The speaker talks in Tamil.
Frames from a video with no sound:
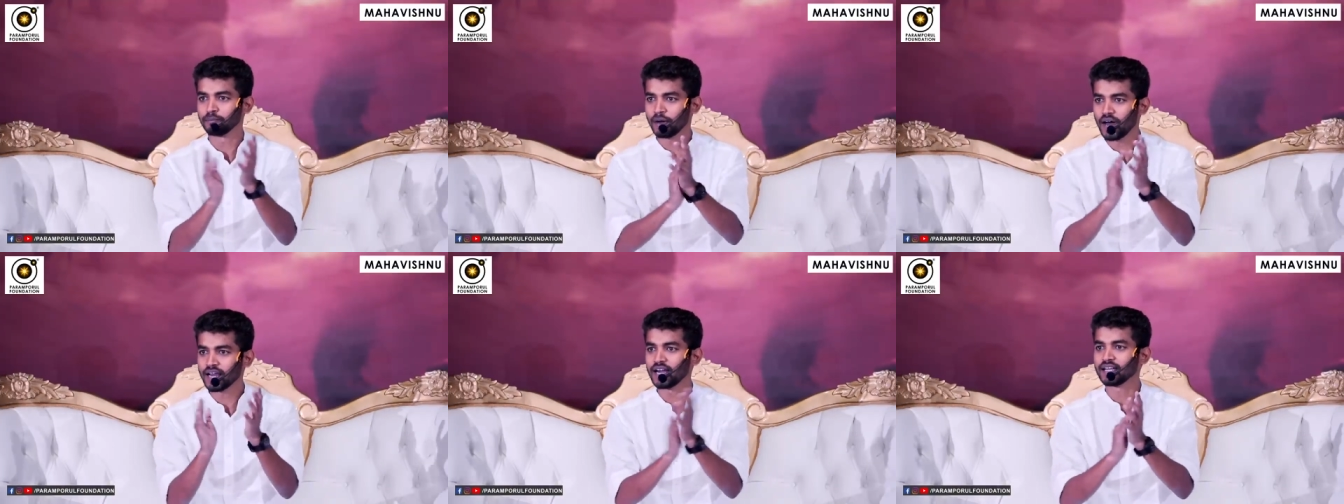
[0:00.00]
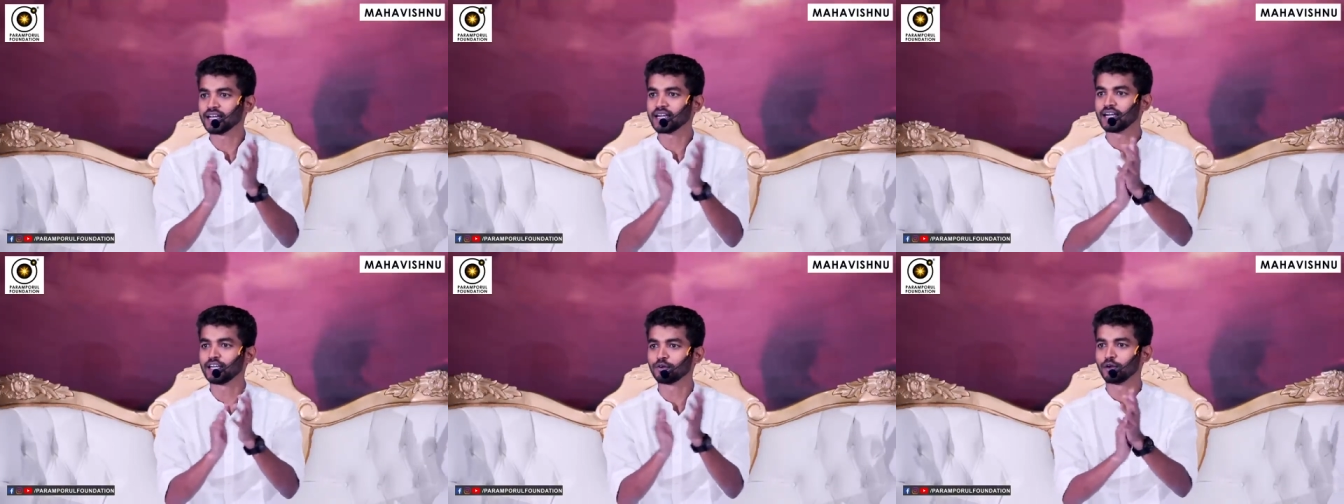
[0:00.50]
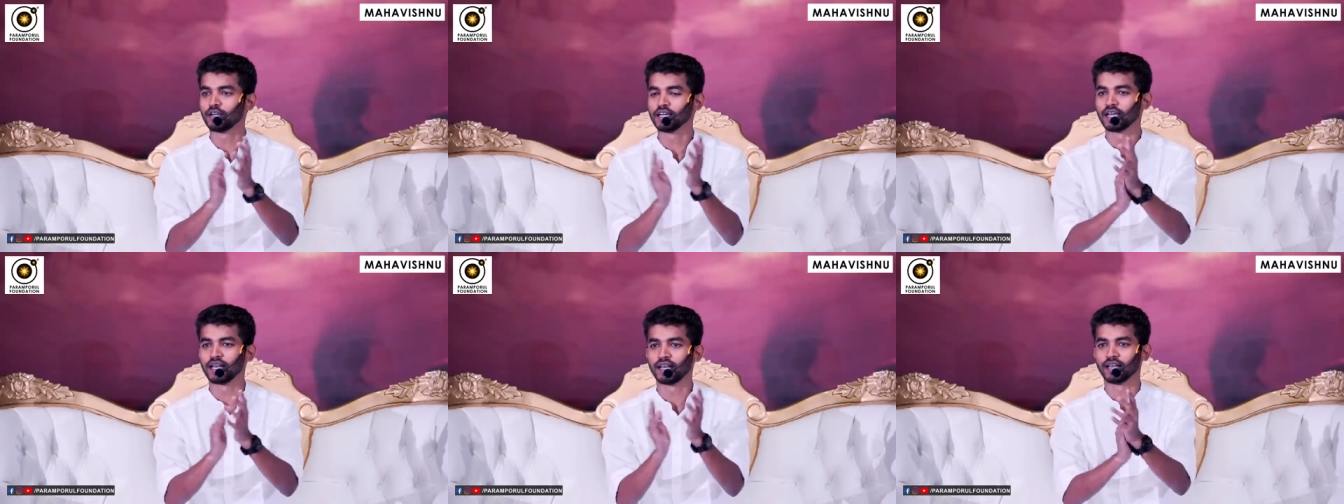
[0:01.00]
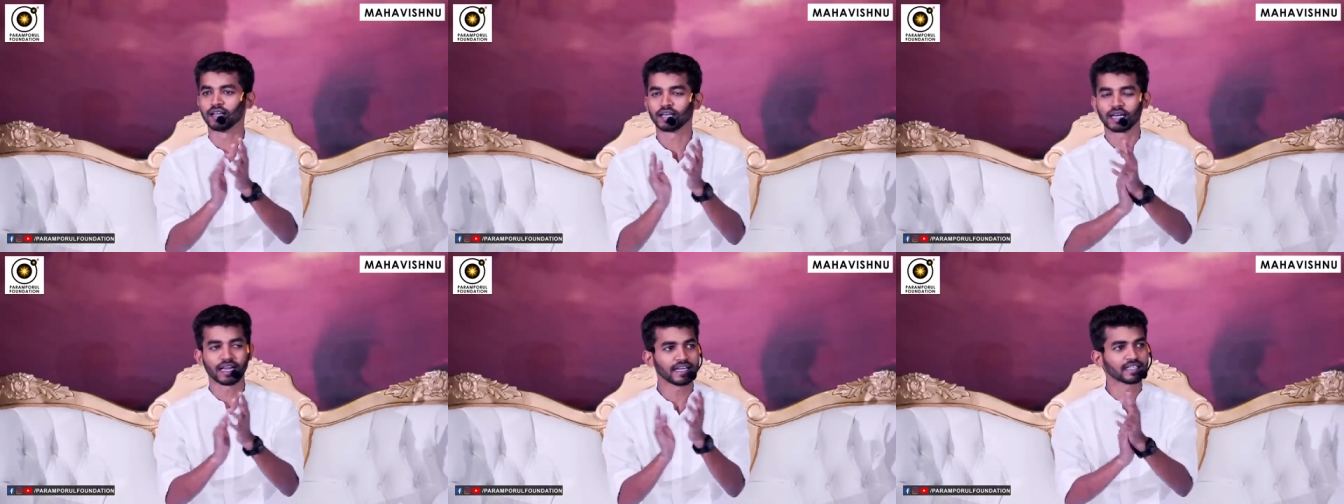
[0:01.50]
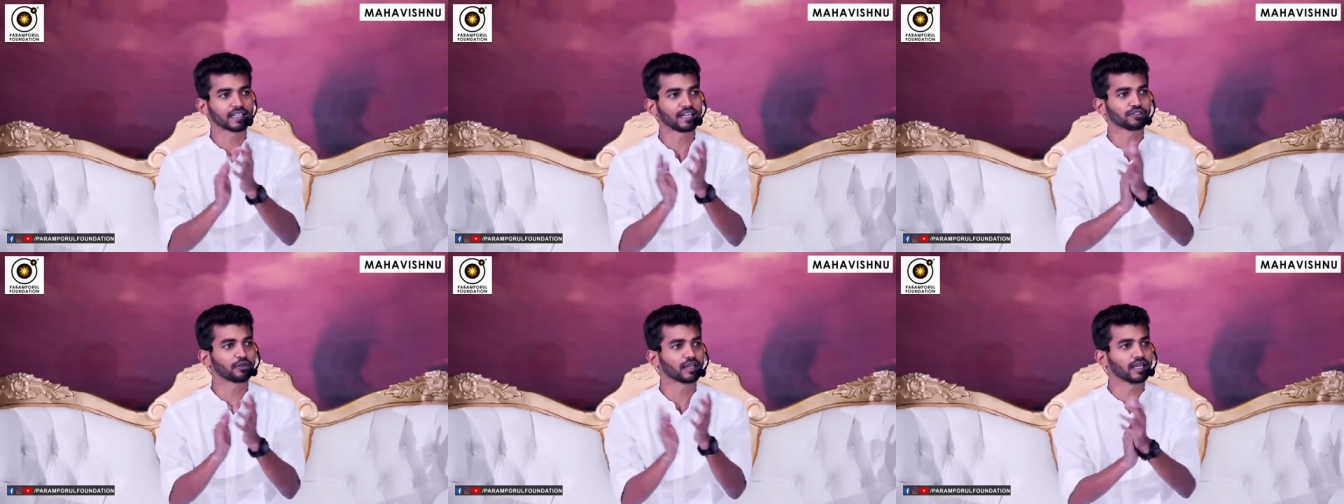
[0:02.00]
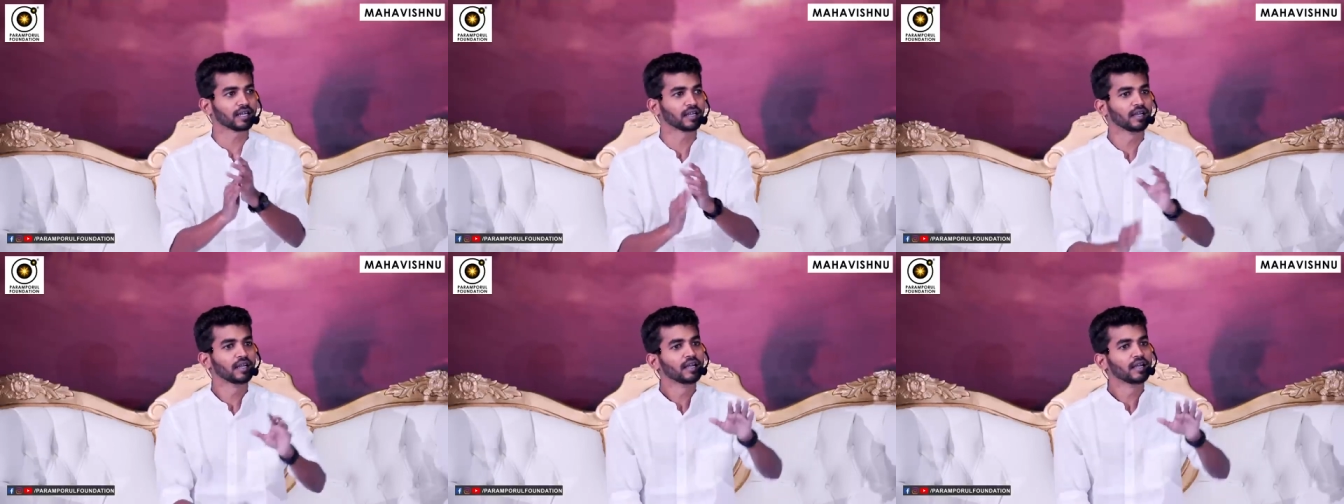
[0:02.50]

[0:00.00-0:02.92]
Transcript: பாராட்ட கற்றுக்கொள்ளுங்கள் கரெக்டாக சொல்கிறாரு